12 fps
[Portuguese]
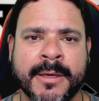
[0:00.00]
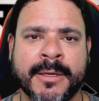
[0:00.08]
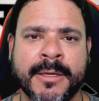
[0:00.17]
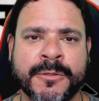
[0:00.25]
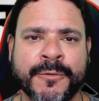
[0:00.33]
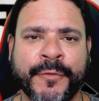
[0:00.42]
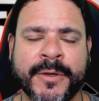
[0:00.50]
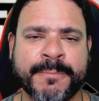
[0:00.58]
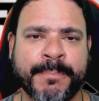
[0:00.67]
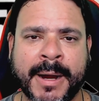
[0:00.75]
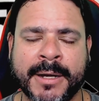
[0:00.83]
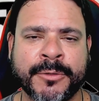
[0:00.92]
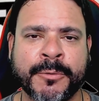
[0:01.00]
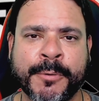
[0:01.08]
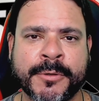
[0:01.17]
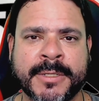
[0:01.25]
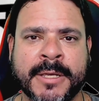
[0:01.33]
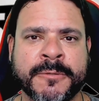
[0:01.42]
que isso faz parte do
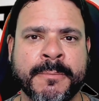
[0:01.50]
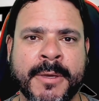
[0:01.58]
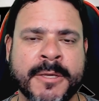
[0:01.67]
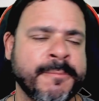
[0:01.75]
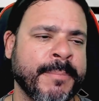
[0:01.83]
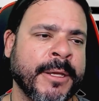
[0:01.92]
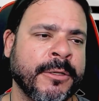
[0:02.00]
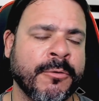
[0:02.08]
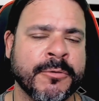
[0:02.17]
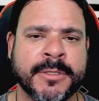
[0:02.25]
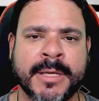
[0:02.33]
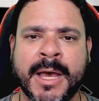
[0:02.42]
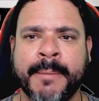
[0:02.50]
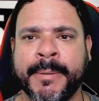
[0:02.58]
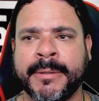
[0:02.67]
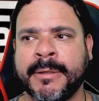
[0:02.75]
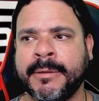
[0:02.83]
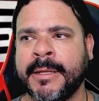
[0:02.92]
processo mesmo para renegociar,
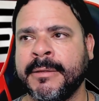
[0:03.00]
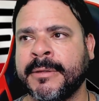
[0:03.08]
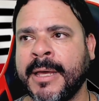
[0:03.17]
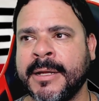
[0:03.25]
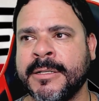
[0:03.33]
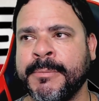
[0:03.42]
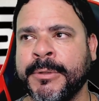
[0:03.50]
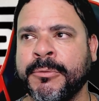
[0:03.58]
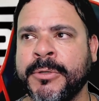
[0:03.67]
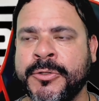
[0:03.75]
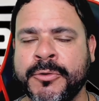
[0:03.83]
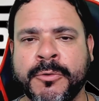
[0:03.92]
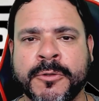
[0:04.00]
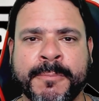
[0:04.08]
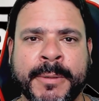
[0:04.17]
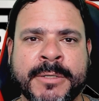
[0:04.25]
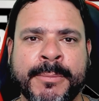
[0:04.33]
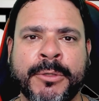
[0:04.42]
para tentar diminuir juros,
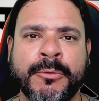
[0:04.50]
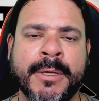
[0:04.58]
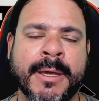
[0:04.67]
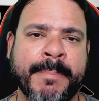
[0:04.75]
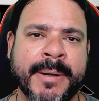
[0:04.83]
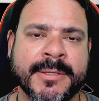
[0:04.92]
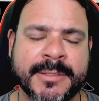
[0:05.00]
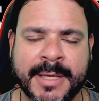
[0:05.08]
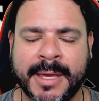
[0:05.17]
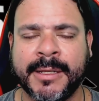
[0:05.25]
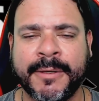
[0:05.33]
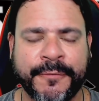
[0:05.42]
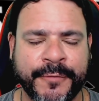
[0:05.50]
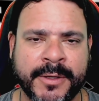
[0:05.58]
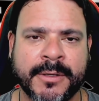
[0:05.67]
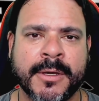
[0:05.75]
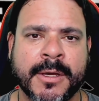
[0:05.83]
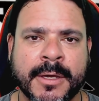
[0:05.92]
para diminuir a parcela,
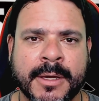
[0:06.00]
enfim,